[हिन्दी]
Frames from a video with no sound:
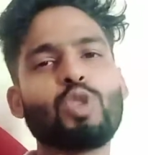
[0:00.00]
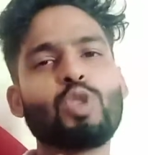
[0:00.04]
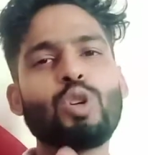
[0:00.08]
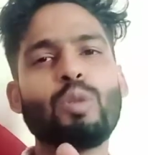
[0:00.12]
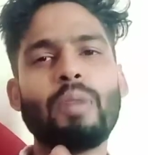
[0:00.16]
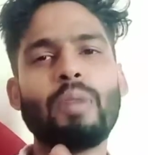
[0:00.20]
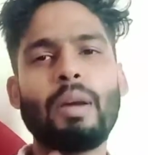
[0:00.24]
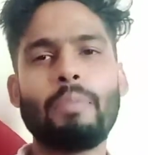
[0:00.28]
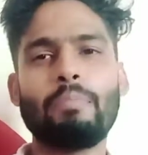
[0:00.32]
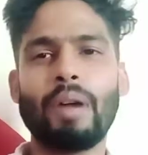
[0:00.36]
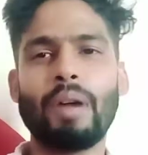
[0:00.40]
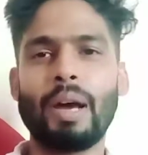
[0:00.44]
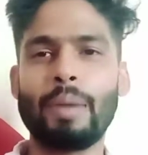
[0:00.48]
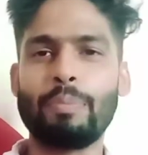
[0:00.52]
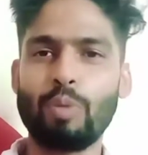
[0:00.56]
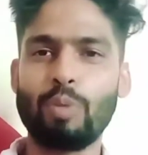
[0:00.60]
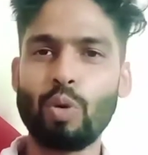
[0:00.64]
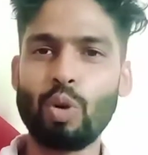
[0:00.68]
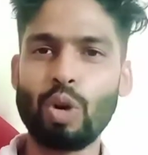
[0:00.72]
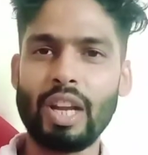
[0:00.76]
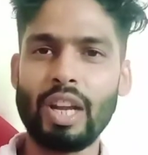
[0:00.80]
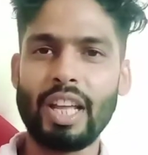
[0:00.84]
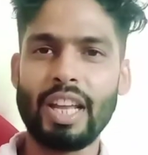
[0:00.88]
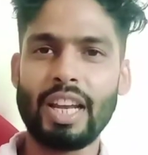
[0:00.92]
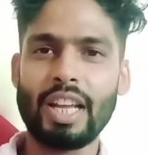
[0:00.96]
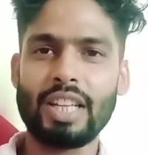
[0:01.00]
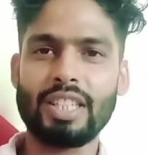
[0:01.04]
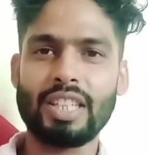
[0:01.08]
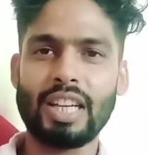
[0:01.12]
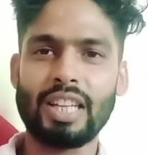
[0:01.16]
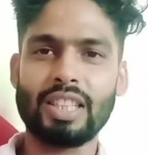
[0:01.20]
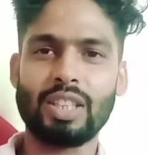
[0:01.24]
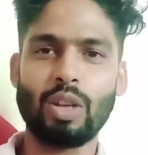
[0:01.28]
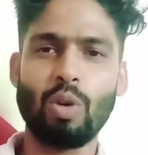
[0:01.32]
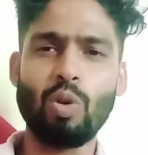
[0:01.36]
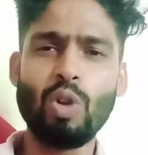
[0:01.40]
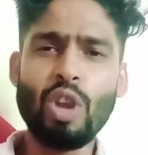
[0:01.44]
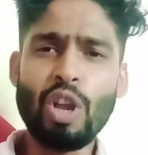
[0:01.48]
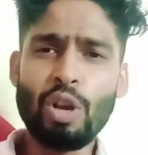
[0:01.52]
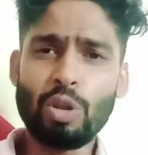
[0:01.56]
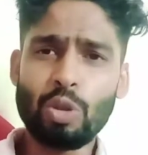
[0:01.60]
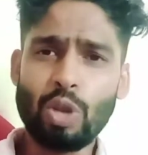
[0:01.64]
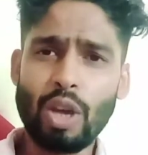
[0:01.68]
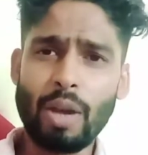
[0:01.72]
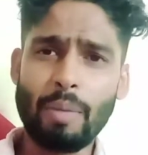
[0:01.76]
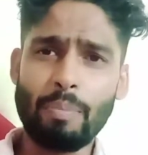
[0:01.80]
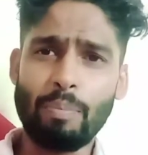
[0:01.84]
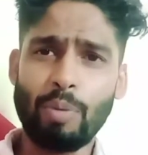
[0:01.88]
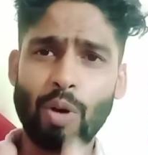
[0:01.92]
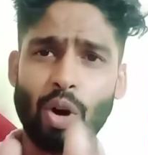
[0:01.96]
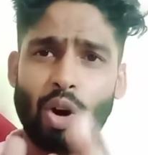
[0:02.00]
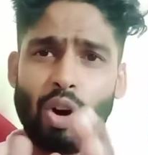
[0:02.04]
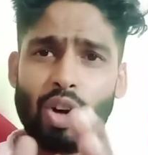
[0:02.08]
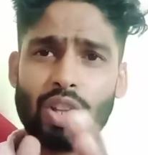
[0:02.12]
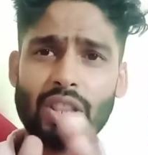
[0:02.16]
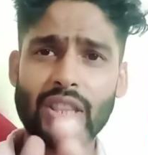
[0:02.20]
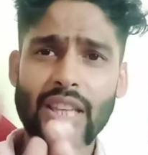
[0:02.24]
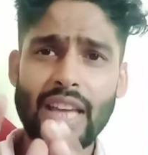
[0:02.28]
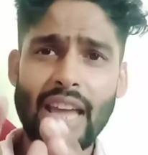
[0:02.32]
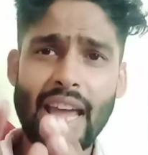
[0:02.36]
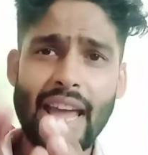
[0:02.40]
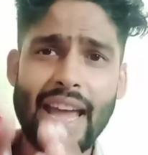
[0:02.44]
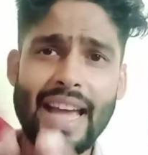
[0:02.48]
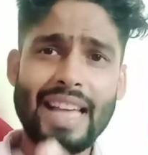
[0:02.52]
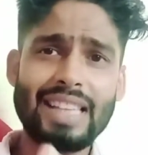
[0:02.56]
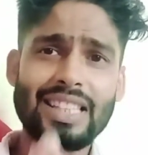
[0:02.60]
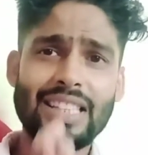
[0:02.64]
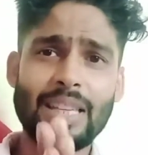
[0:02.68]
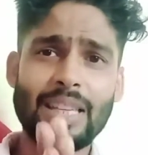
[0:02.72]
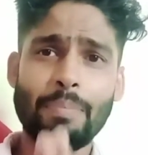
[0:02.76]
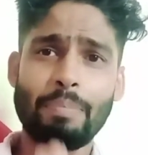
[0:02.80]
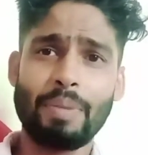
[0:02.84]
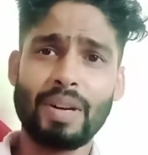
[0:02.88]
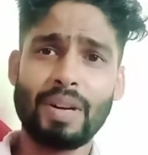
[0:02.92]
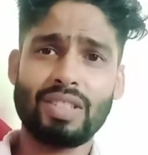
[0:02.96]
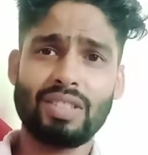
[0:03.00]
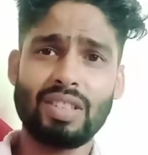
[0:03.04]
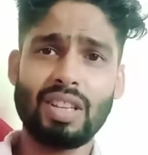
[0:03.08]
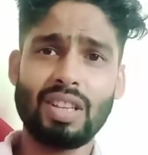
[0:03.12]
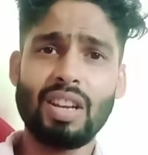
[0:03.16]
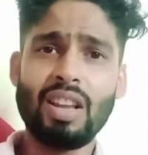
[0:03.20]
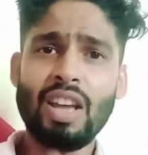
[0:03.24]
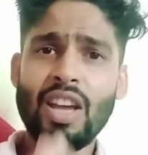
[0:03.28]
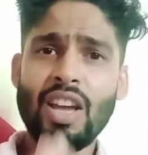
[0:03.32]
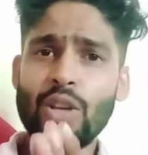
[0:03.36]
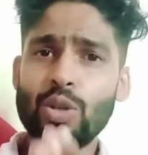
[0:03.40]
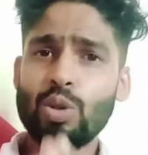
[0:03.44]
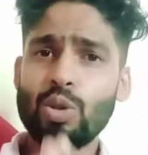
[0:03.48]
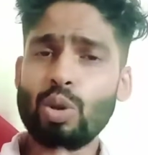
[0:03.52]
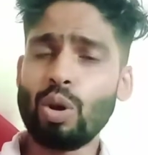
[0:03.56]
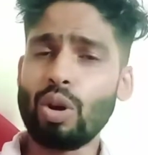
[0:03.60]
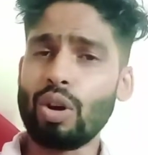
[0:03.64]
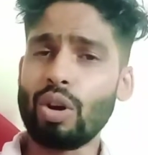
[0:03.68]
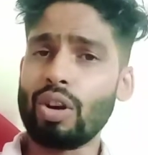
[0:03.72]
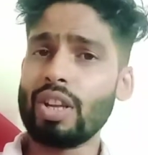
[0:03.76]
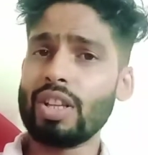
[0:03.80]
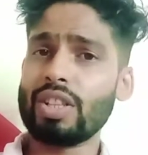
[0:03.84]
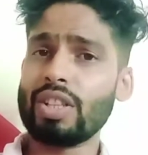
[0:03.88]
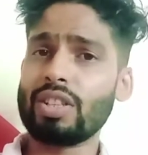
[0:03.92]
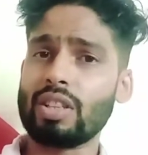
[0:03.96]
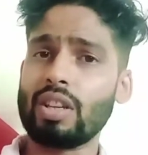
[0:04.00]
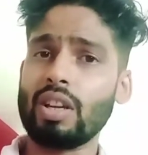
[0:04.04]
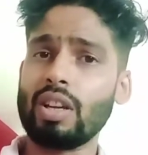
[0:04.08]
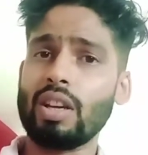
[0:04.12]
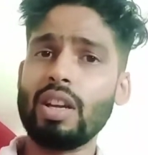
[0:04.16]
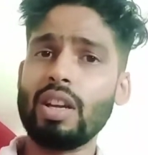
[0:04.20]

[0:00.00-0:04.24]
जो मैं भरपूर लेना चाहता हूँ तो एक बहुत ही ऐसे पर्सन जो रिस्क